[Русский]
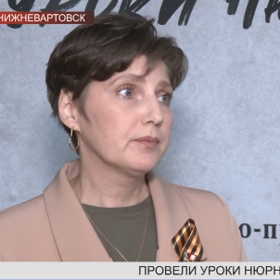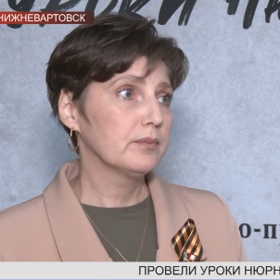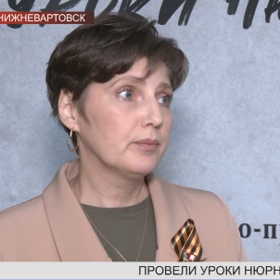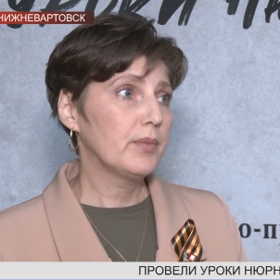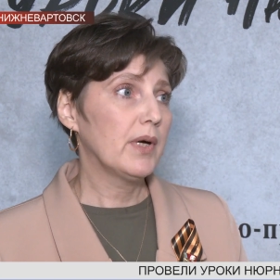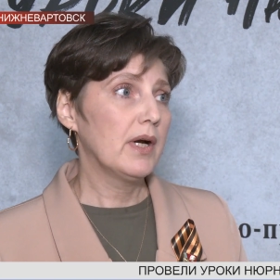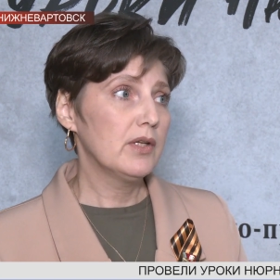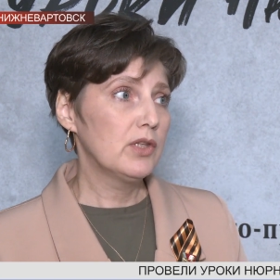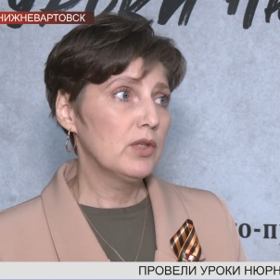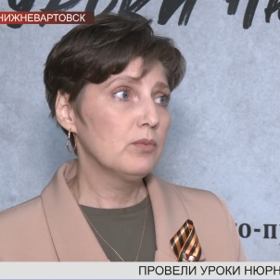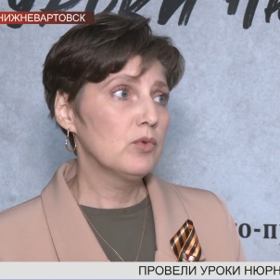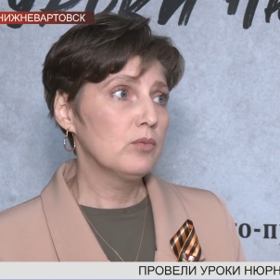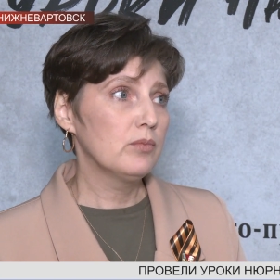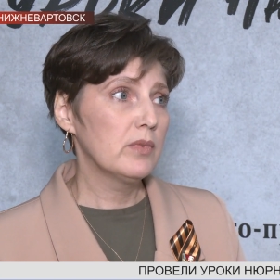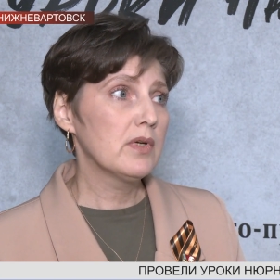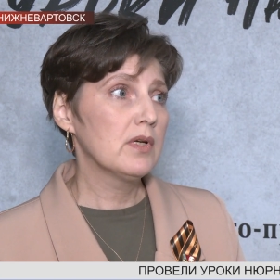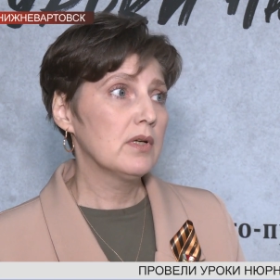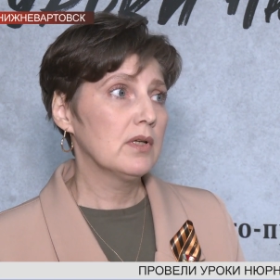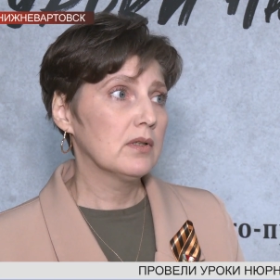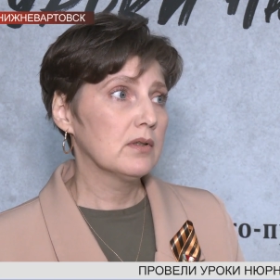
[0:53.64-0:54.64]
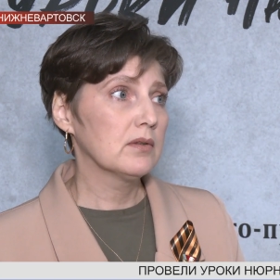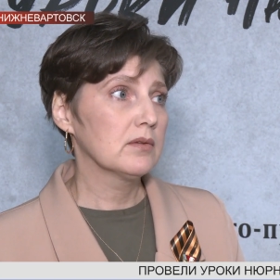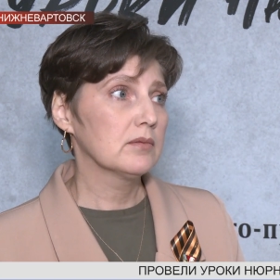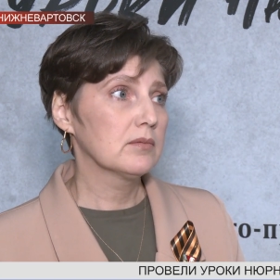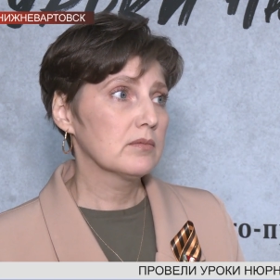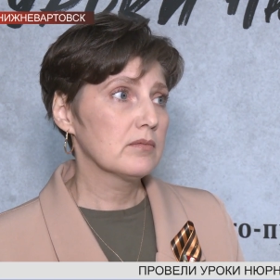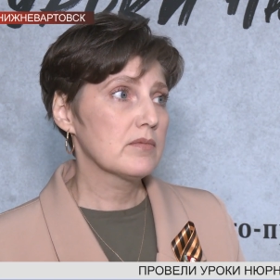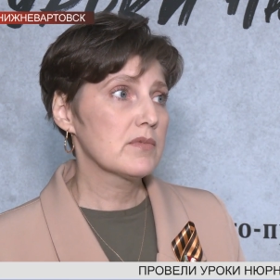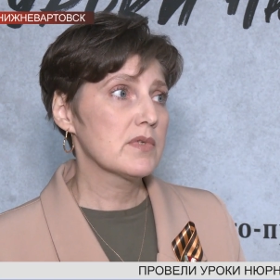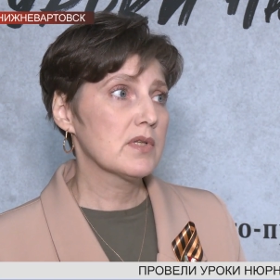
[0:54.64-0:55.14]
поэтому мы
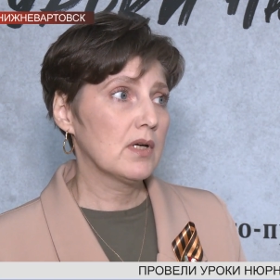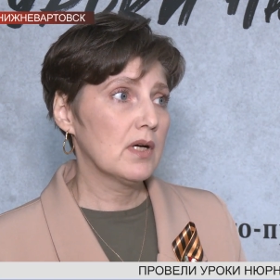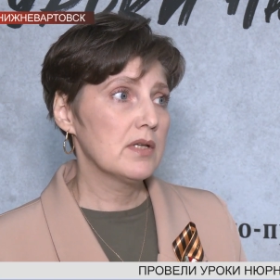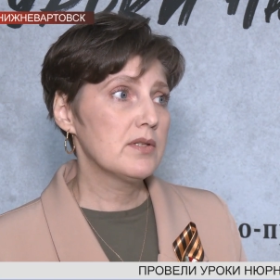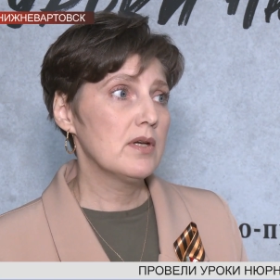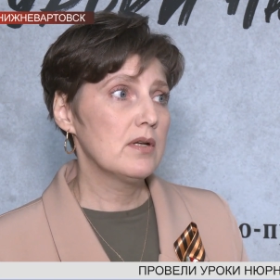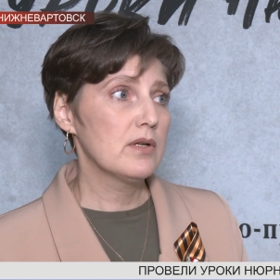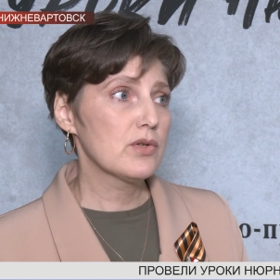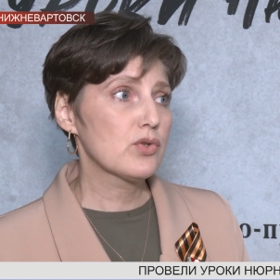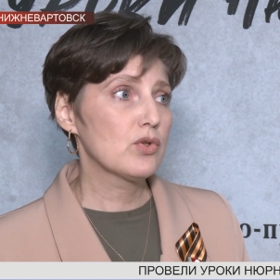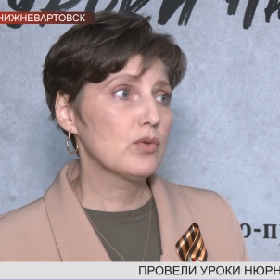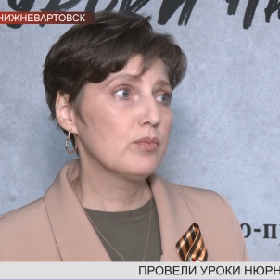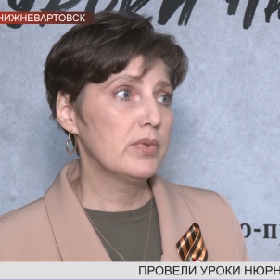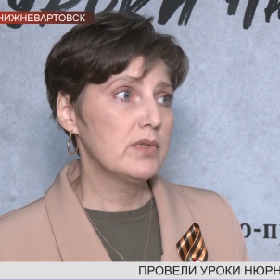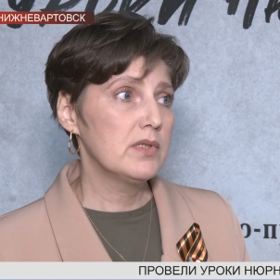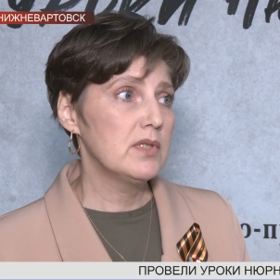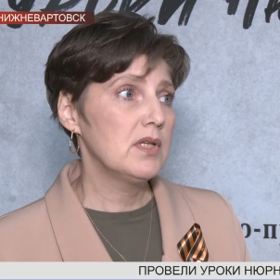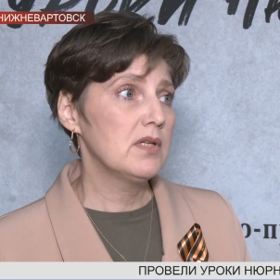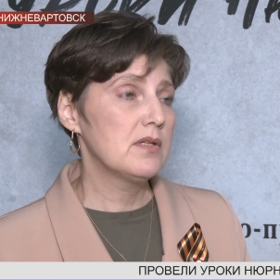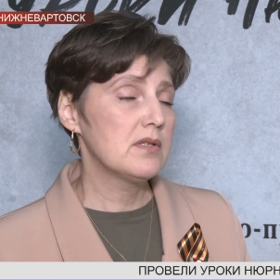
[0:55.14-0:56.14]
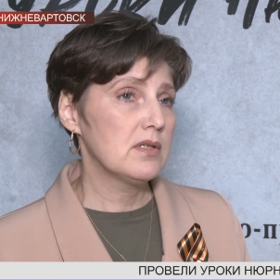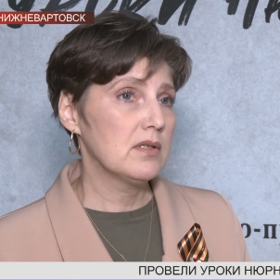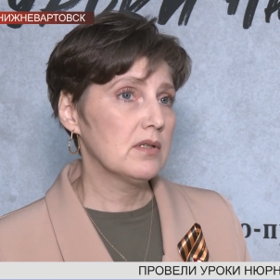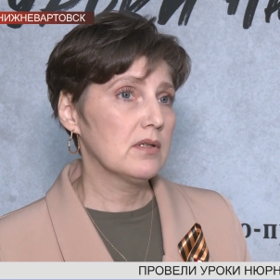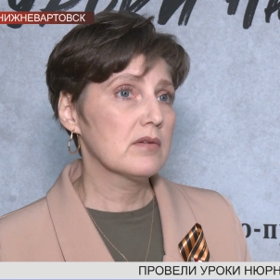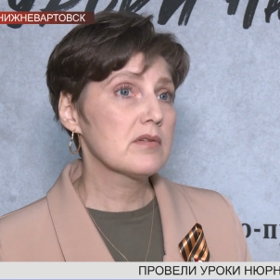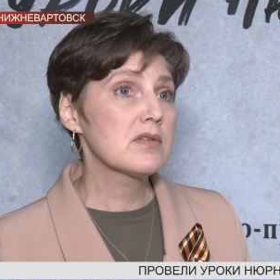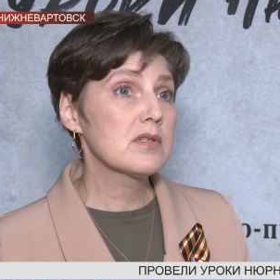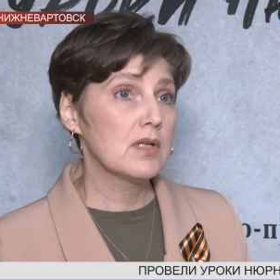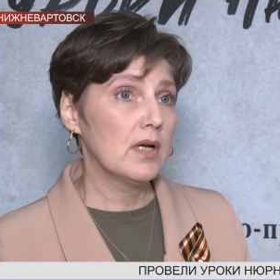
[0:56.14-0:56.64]
захотели, чтобы
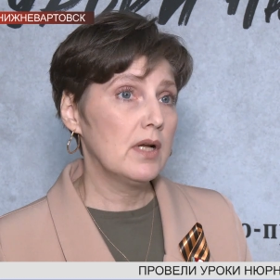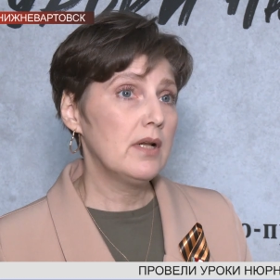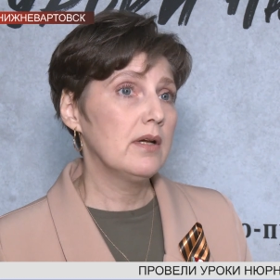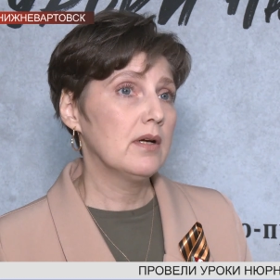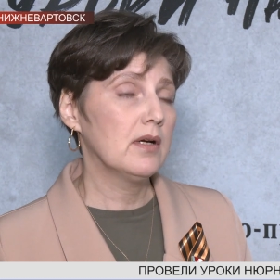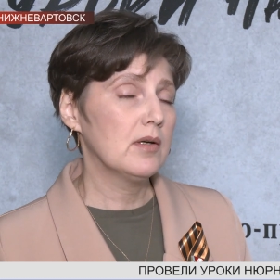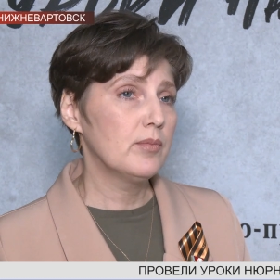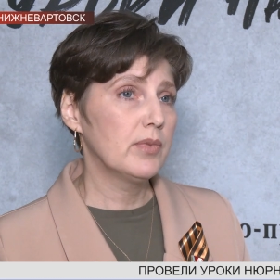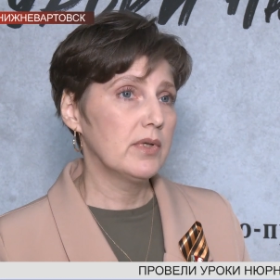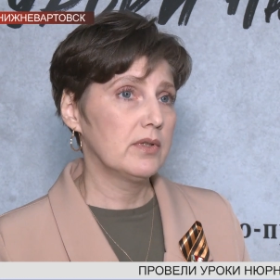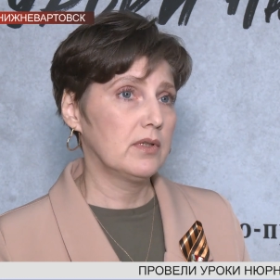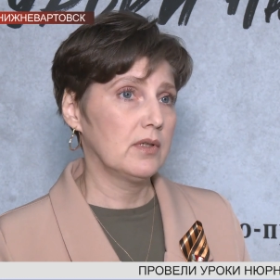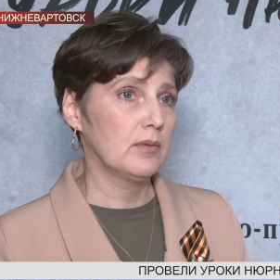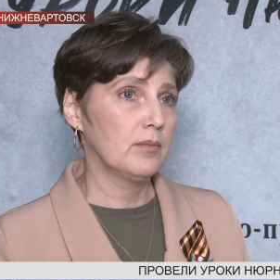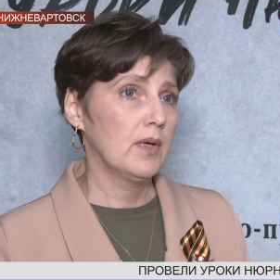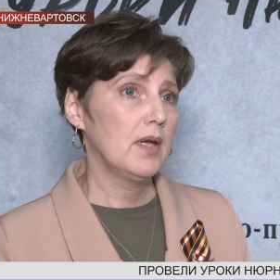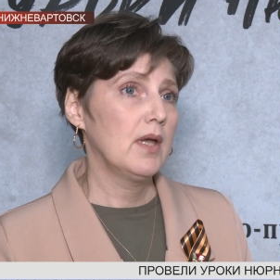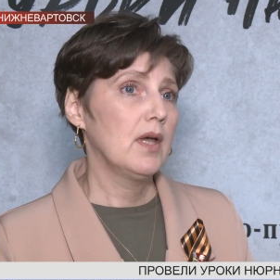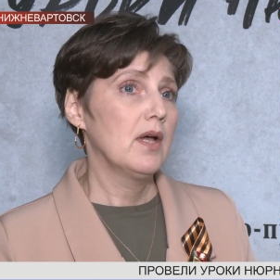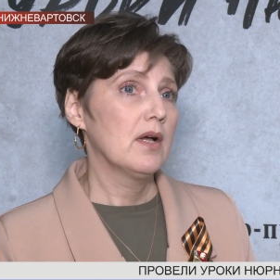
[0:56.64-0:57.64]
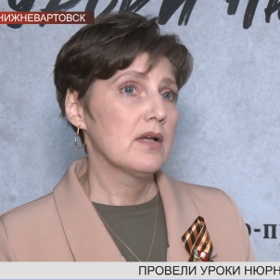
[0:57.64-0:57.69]
дети знали об этом,